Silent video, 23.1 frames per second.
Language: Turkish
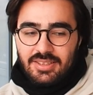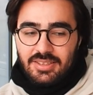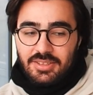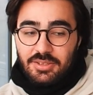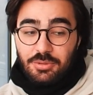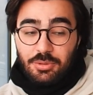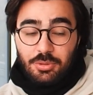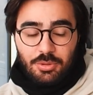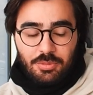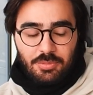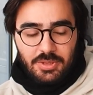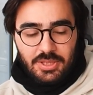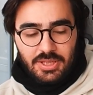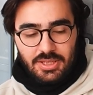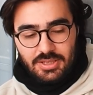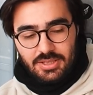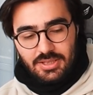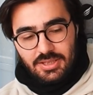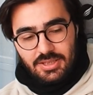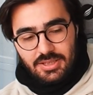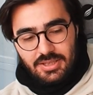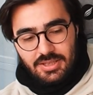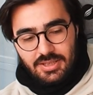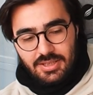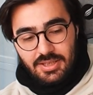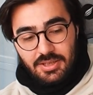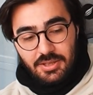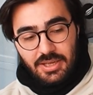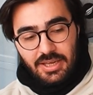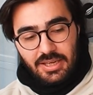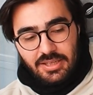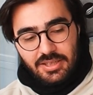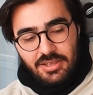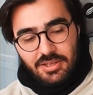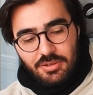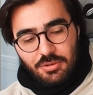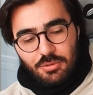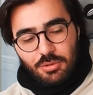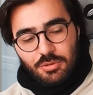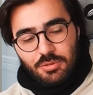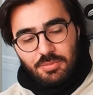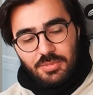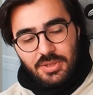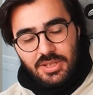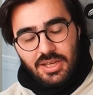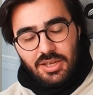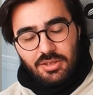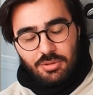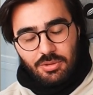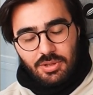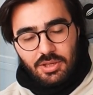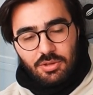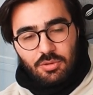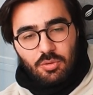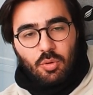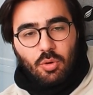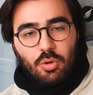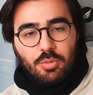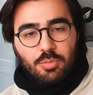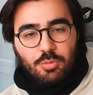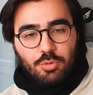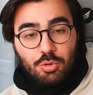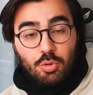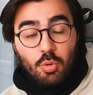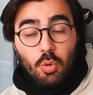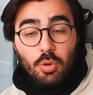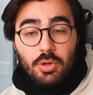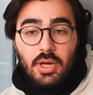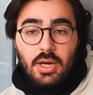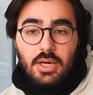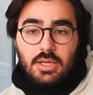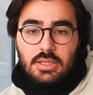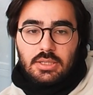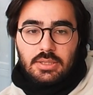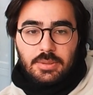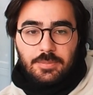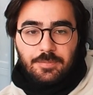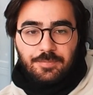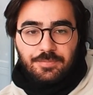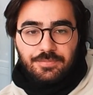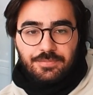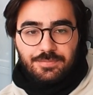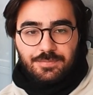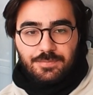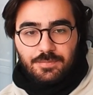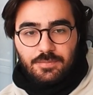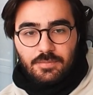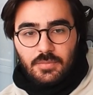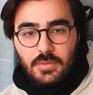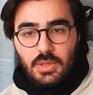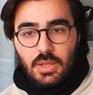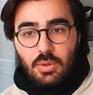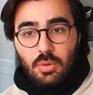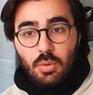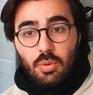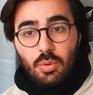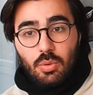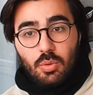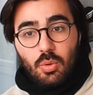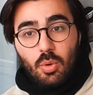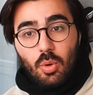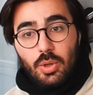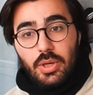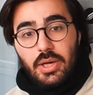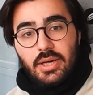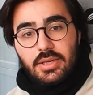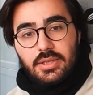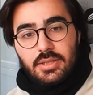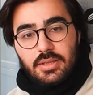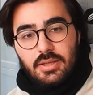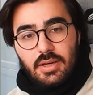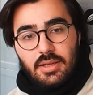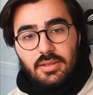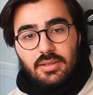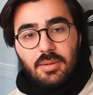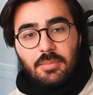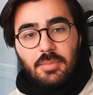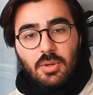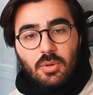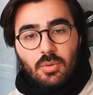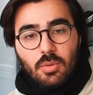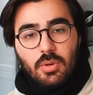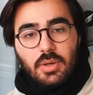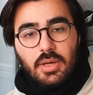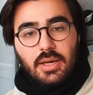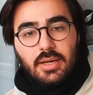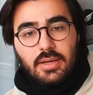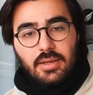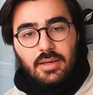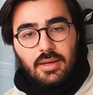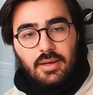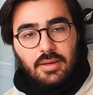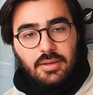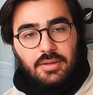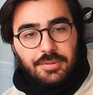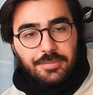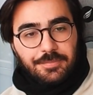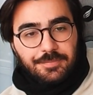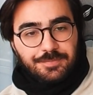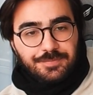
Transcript: Diyorum ya yani 44 milyar dolar koymuş koyar. Koyar. Adama koyar yani.